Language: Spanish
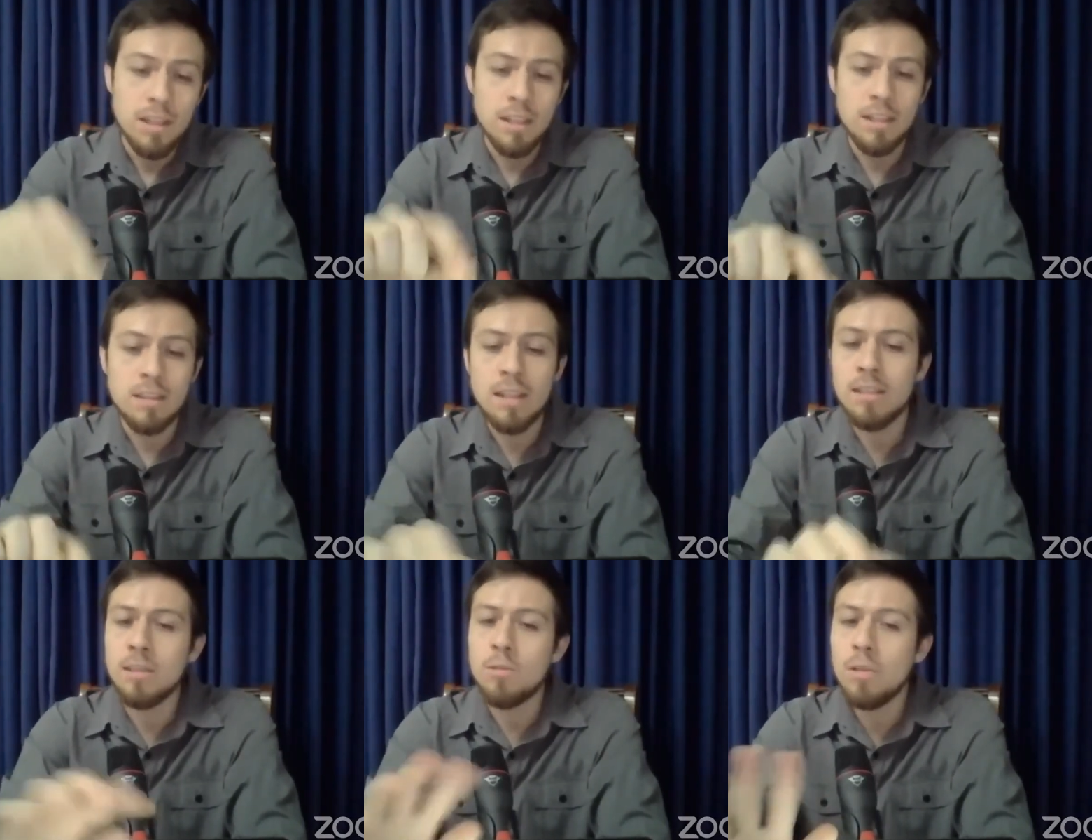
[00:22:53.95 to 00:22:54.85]
Y entrar en
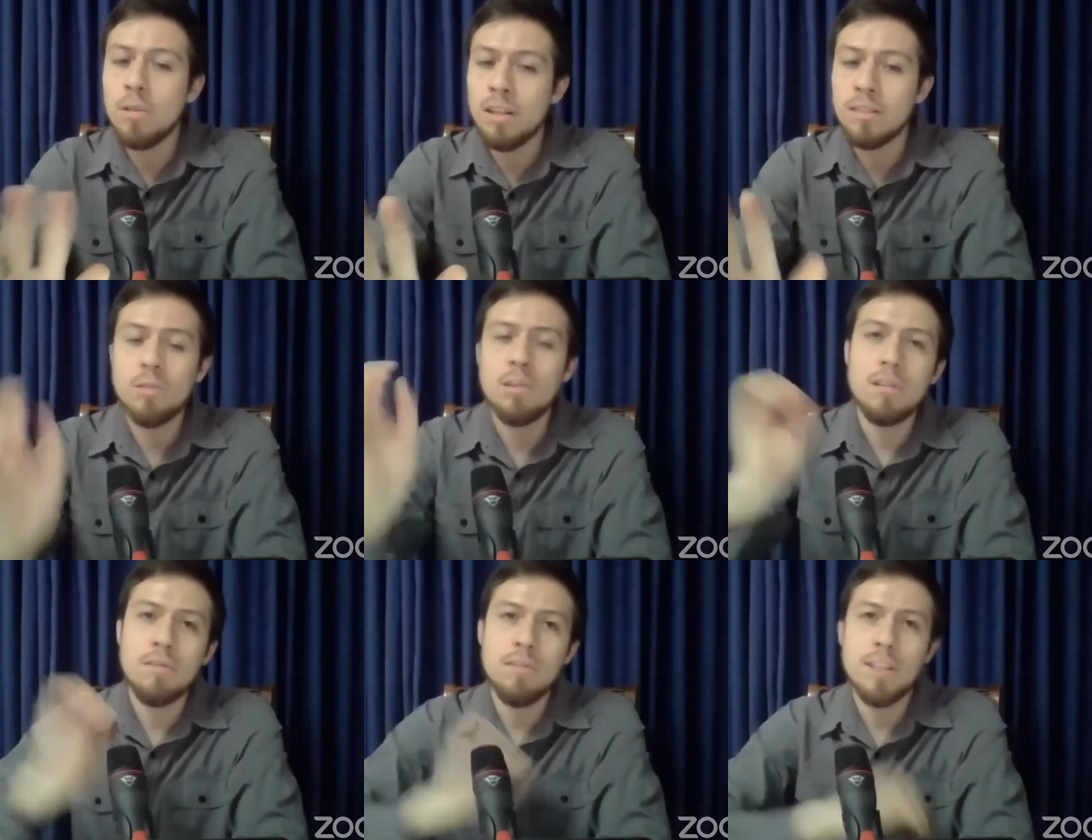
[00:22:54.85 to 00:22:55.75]
ese,
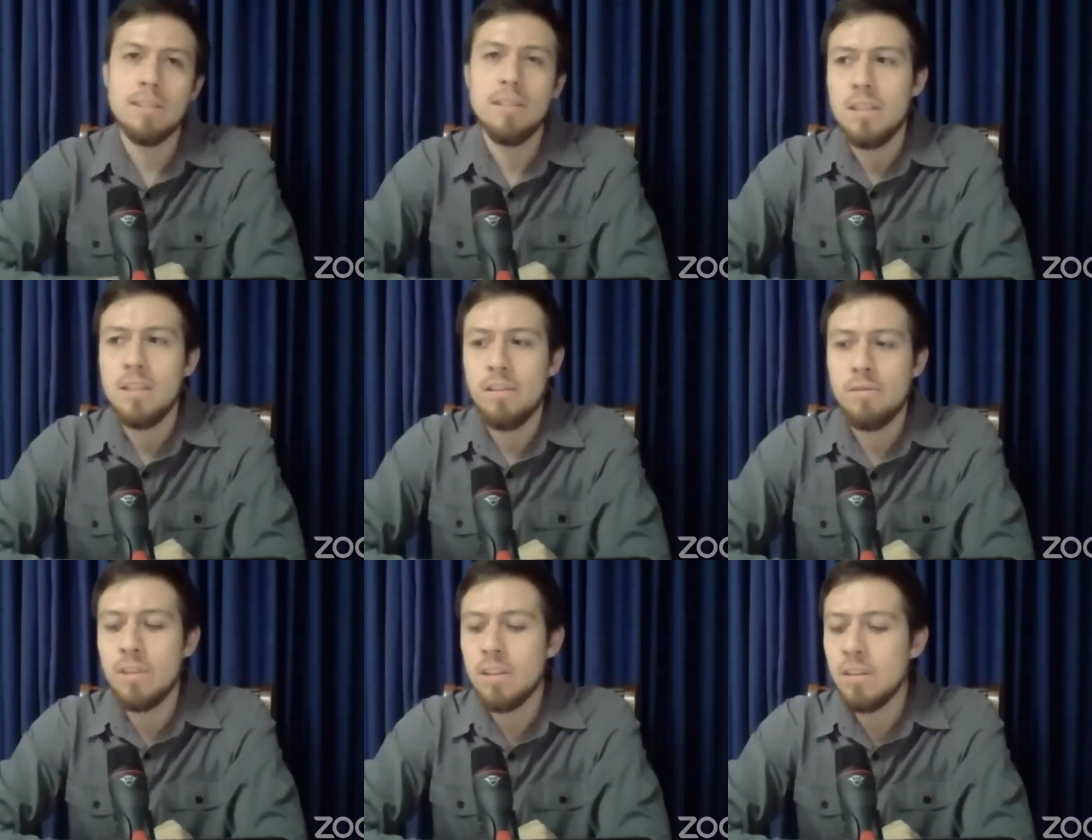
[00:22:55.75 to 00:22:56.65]
juego es bien, es
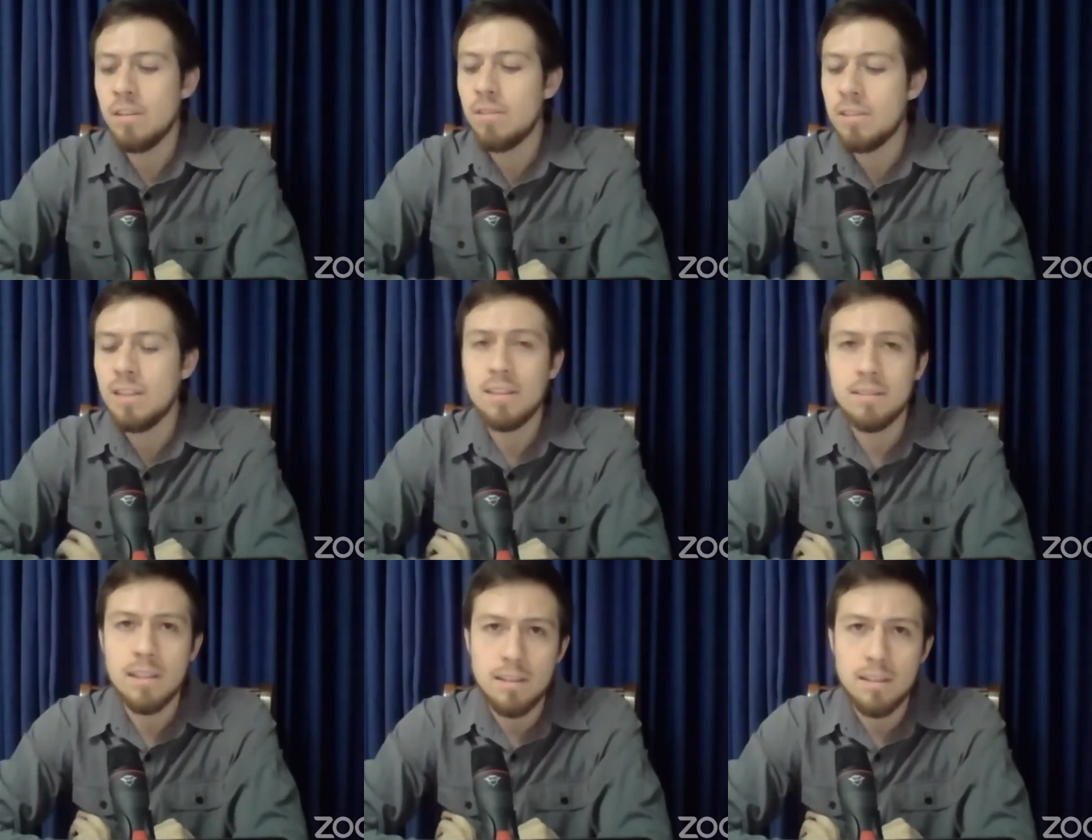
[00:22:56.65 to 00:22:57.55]
bien difícil de
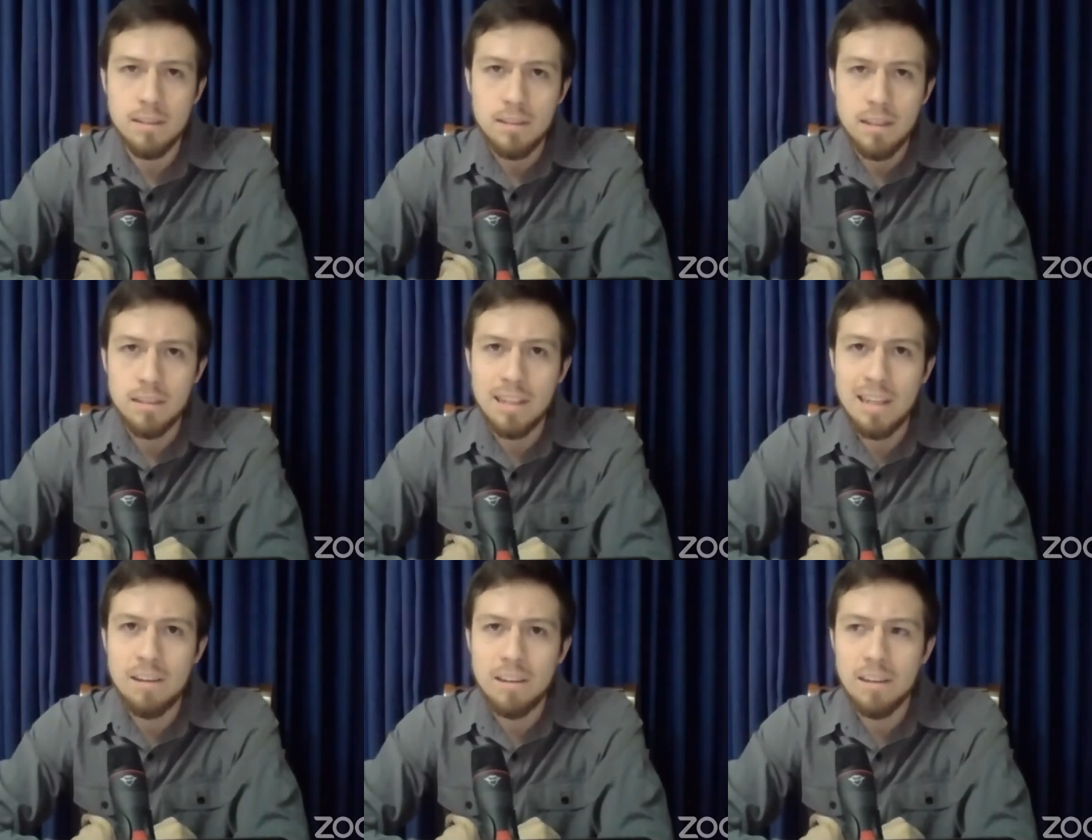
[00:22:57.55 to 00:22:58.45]
salir. Esa es
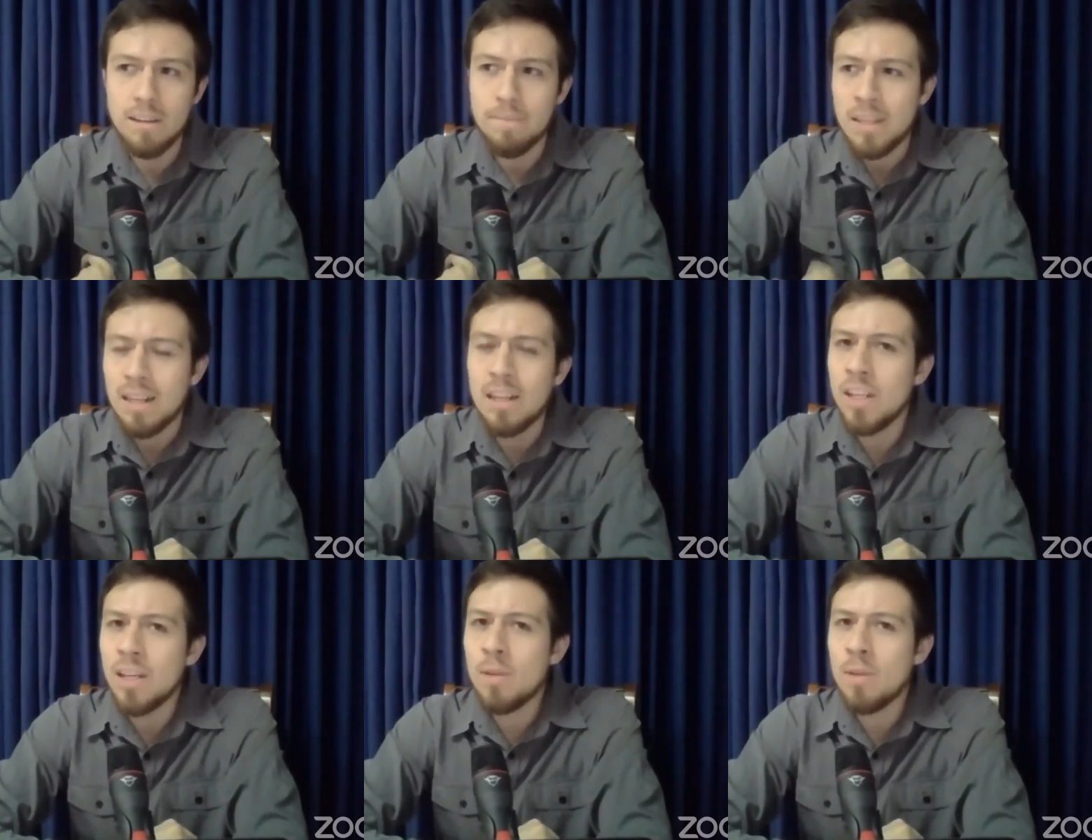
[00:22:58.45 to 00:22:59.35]
la verdad. La
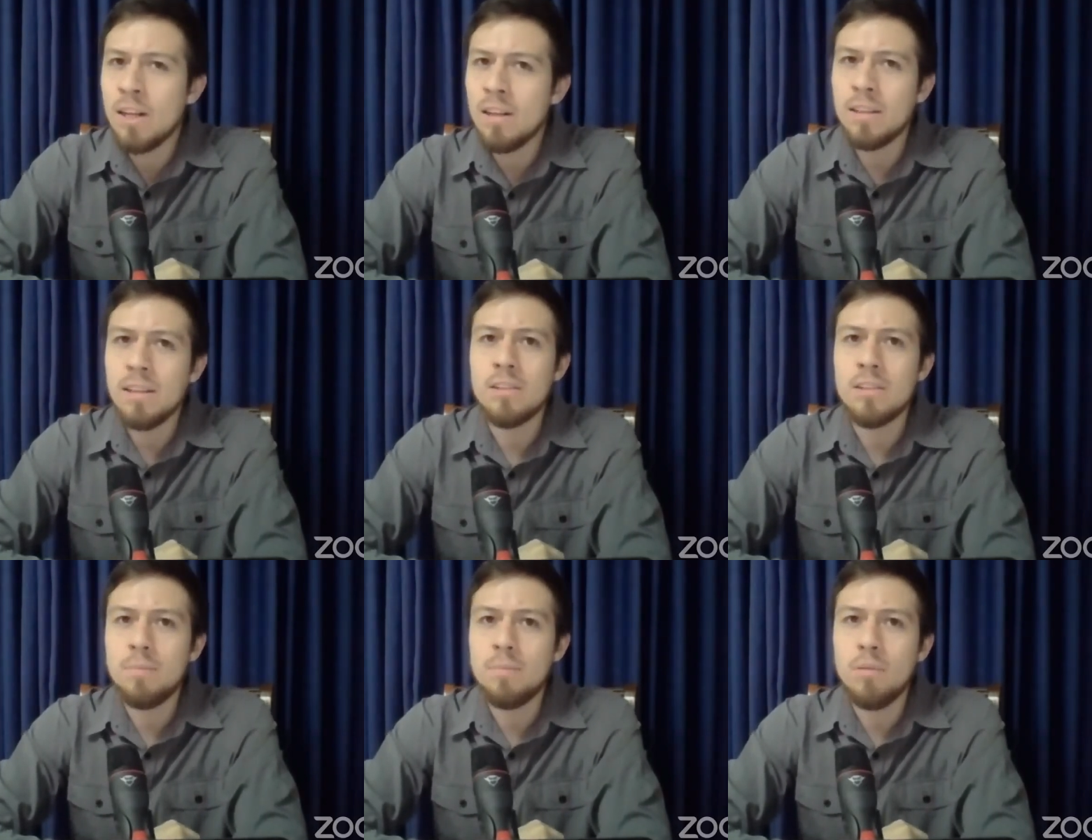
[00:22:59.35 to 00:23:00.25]
única manera en que
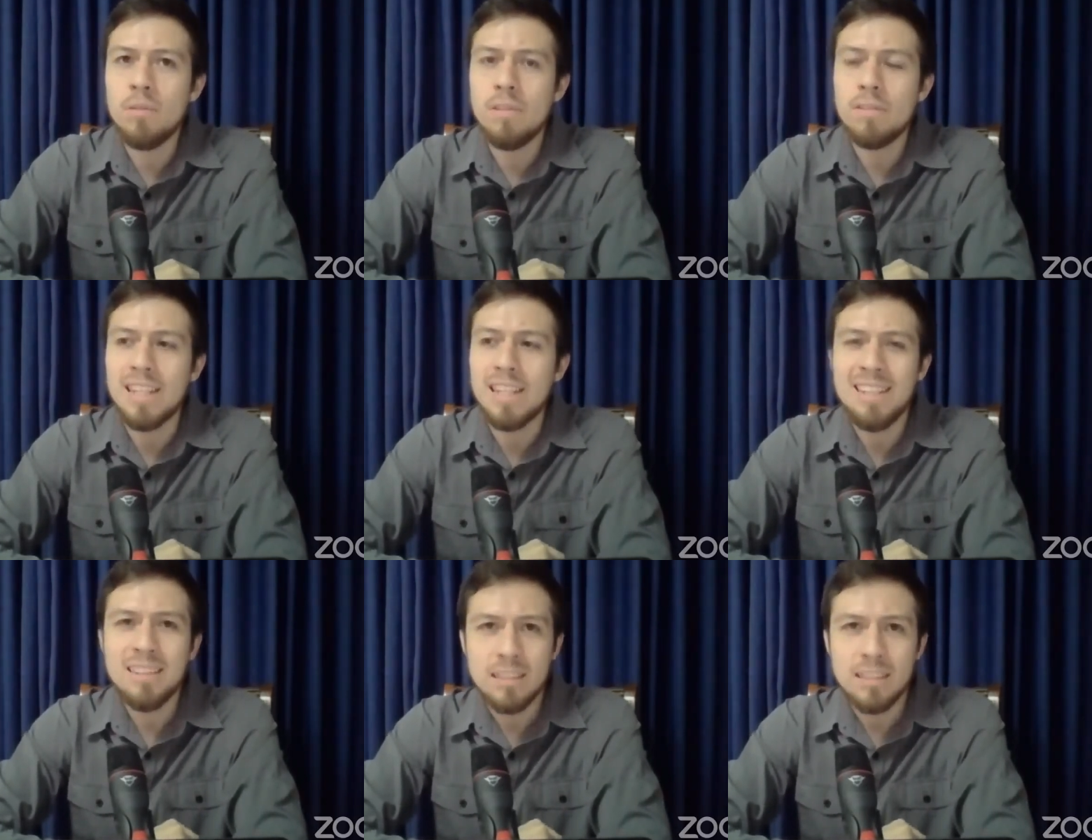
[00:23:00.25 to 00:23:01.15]
Jacob pudo
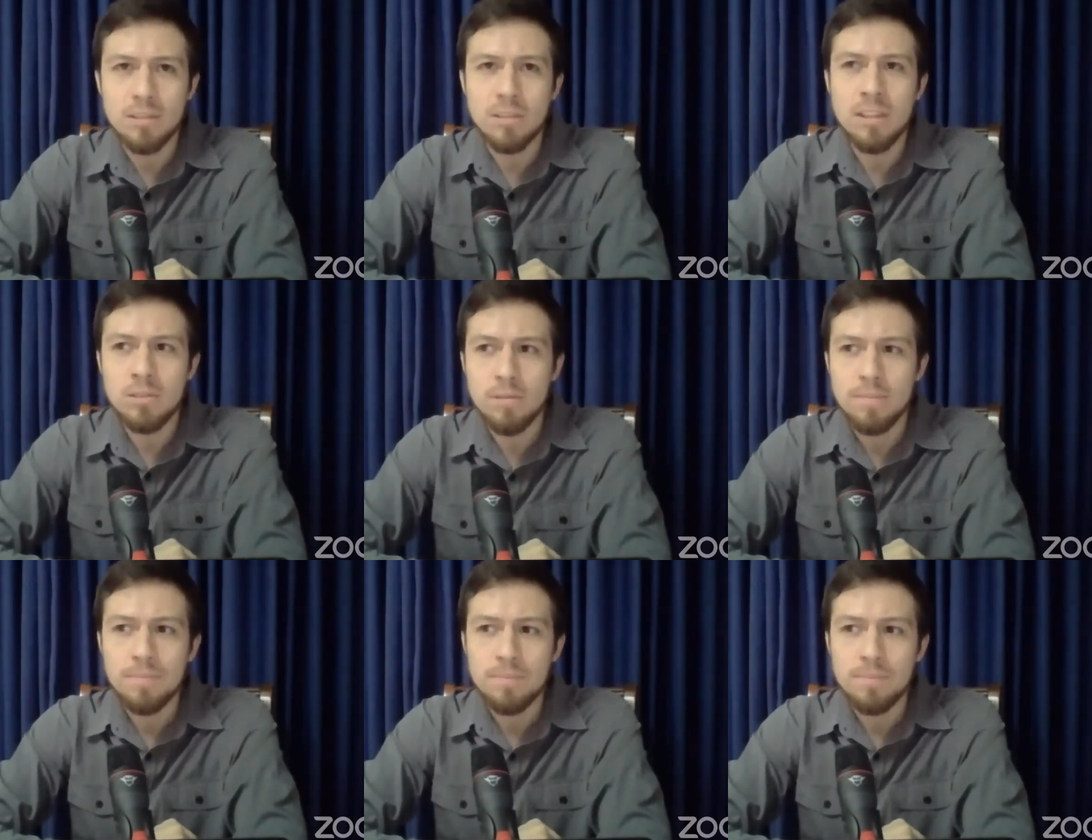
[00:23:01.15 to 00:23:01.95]
salirse con eso